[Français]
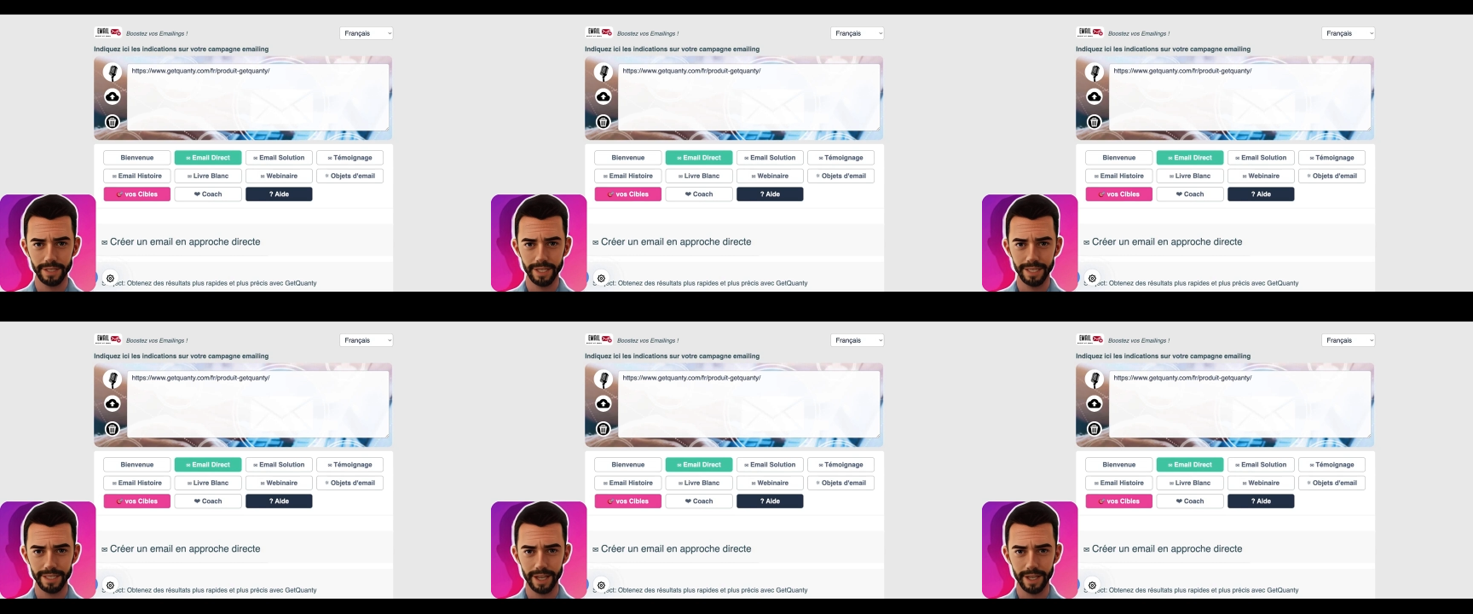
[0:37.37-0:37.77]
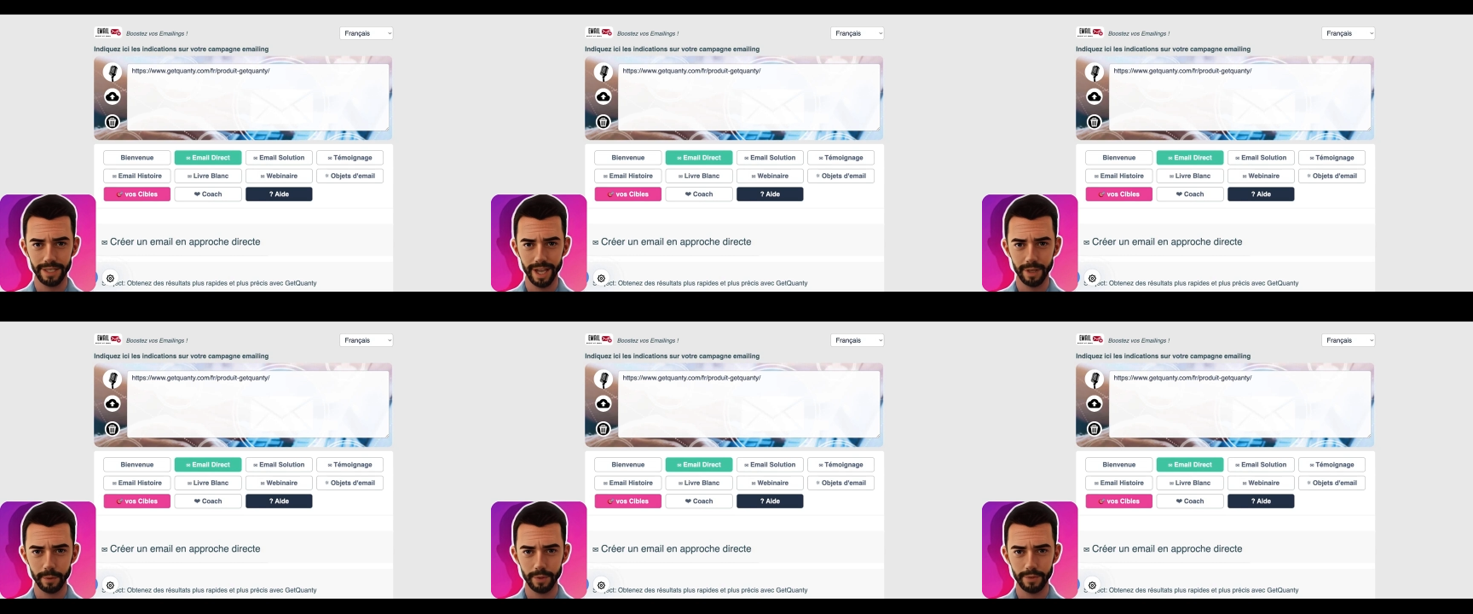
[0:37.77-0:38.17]
Ces
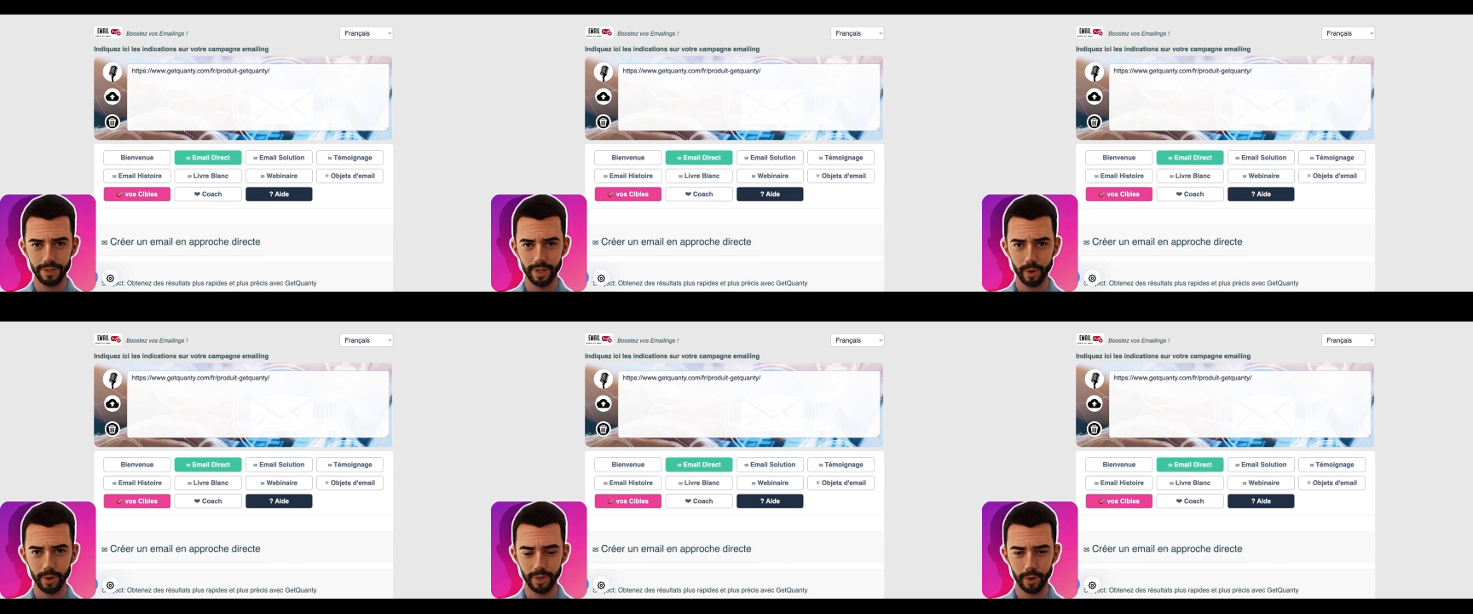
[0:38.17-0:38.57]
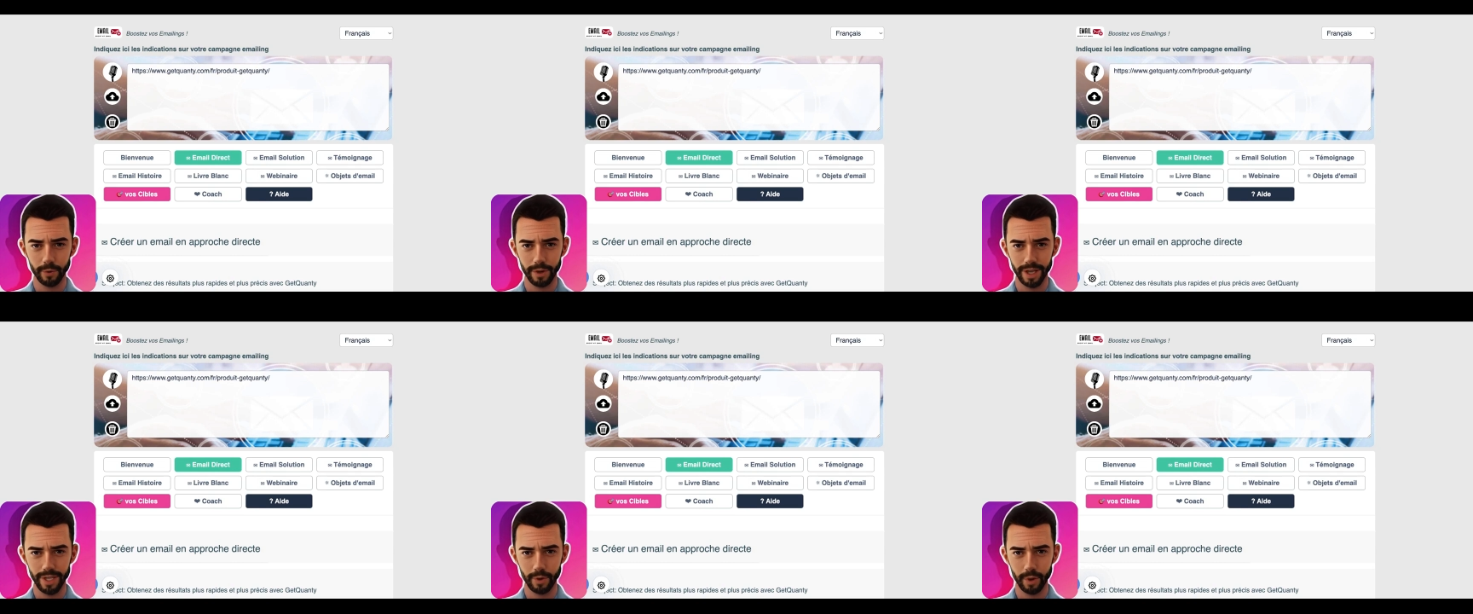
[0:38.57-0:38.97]
dernières peuvent se
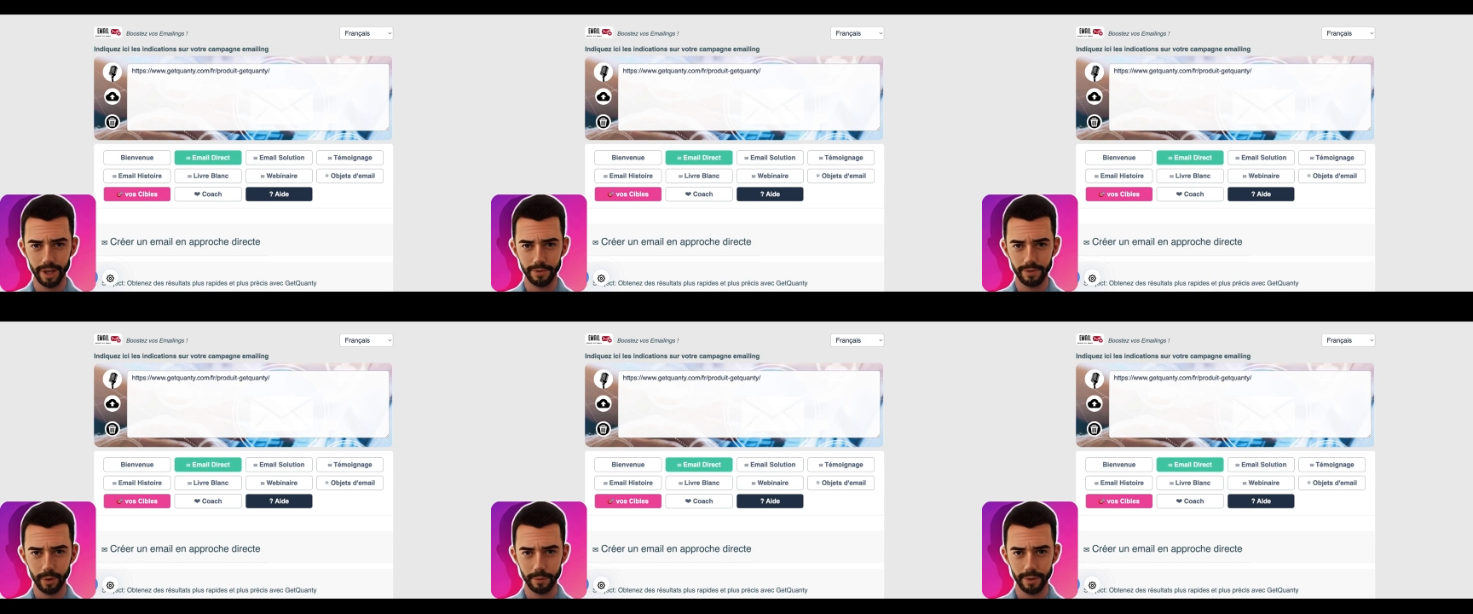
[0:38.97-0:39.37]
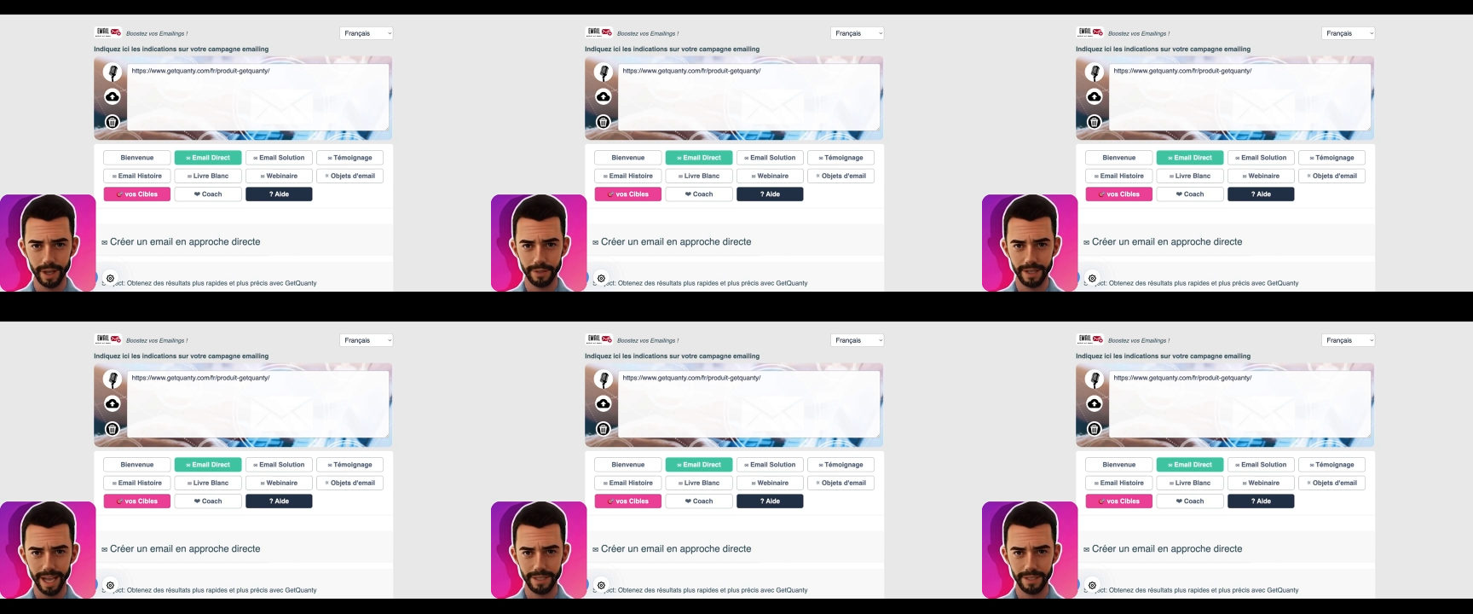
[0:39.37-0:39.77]
retrouver sous la forme
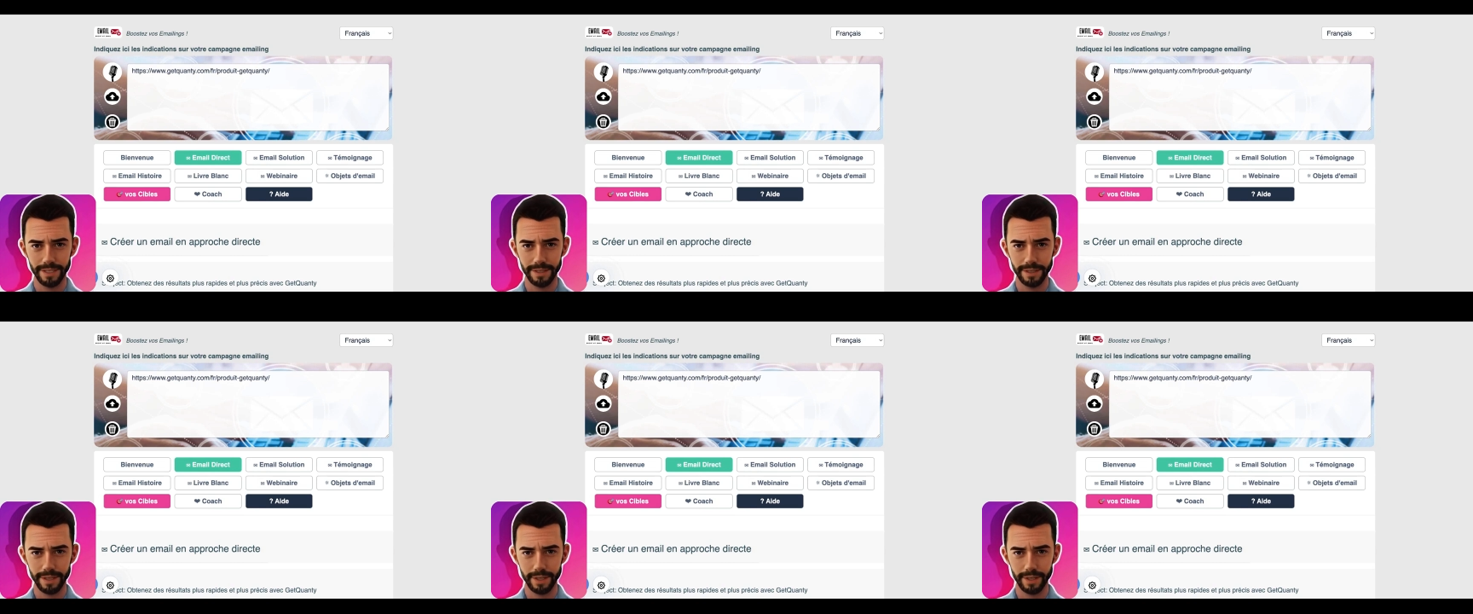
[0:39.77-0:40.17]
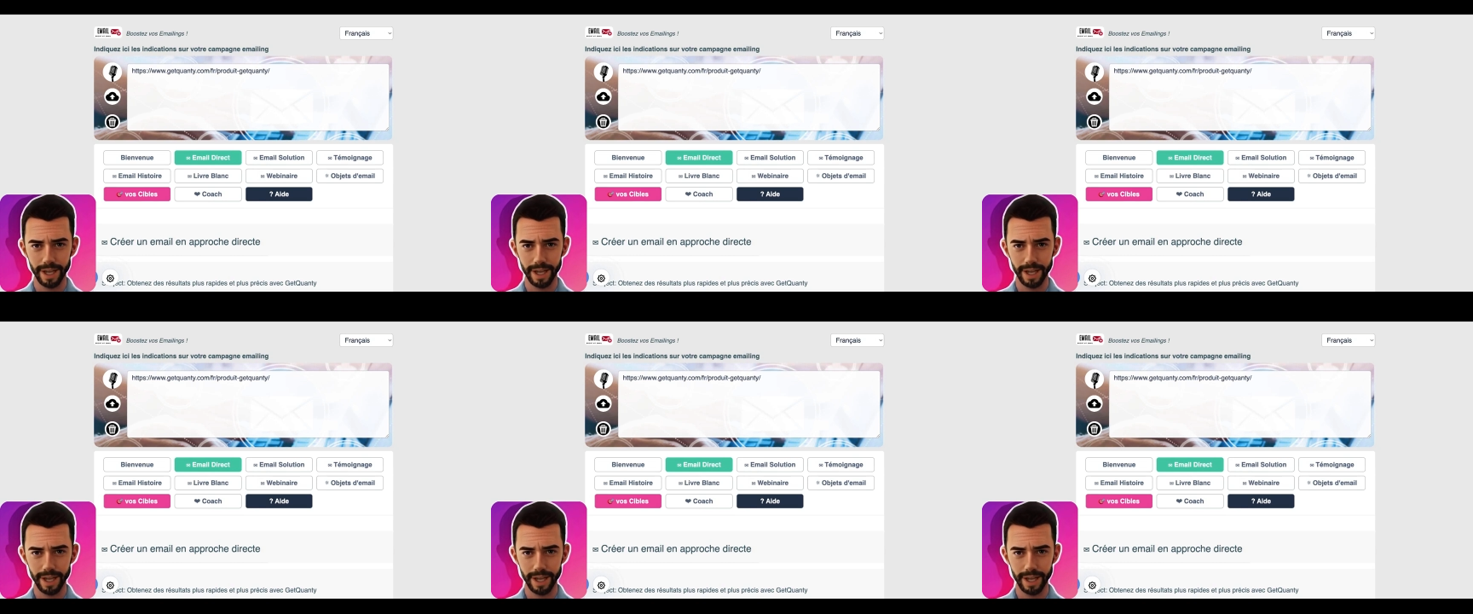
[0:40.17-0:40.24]
d'un texte,